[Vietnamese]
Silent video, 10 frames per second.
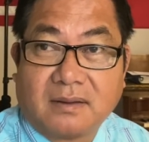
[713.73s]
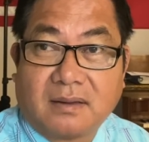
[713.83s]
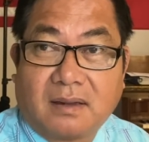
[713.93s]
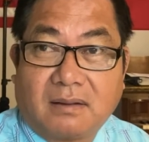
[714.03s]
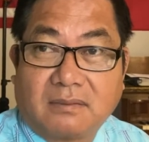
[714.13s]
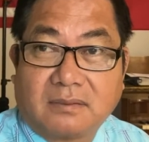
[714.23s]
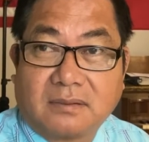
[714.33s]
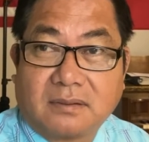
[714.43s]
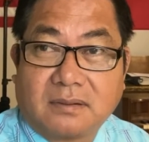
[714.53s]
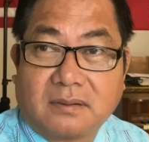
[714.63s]
à.
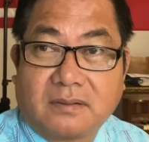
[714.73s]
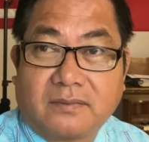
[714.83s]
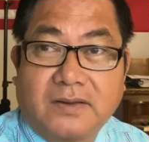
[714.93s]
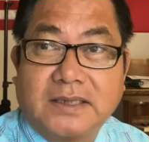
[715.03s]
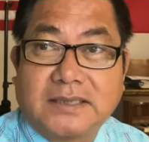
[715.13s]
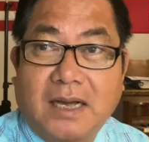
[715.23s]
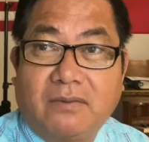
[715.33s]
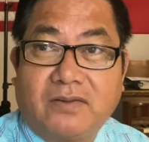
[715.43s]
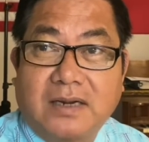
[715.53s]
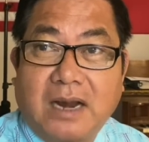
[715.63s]
vì
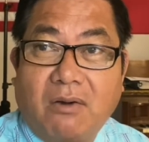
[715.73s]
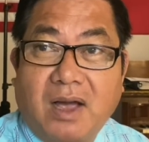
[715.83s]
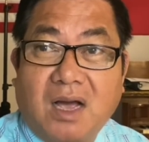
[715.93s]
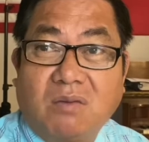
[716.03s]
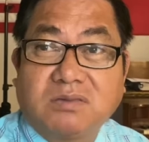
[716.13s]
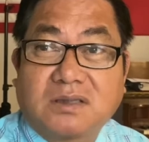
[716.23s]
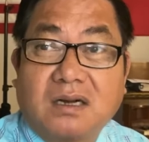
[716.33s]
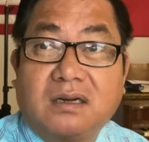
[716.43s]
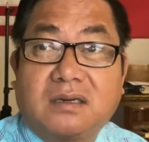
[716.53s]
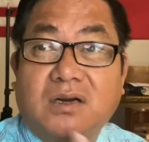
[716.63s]
sao vì Đài Loan không
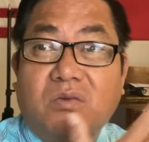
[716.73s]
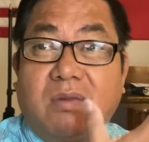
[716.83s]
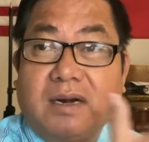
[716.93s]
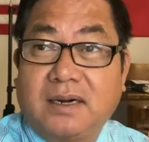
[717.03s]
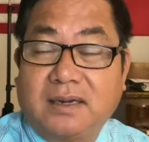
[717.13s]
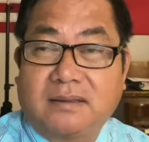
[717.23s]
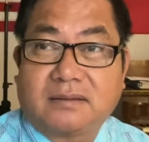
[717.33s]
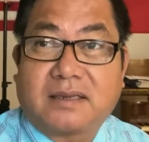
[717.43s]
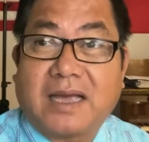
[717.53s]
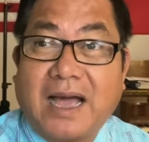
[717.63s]
tự cứu mình á,
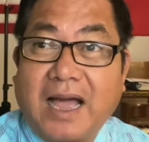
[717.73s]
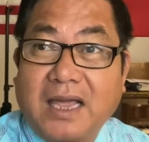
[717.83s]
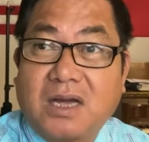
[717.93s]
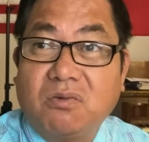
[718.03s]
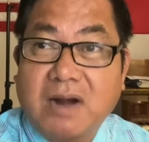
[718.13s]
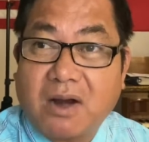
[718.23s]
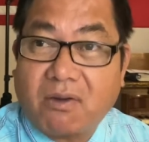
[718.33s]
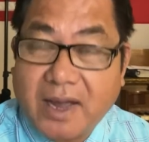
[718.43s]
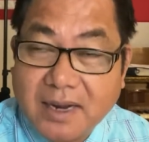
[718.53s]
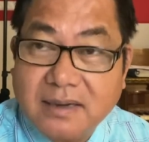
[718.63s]
thì ai cứu Đài Loan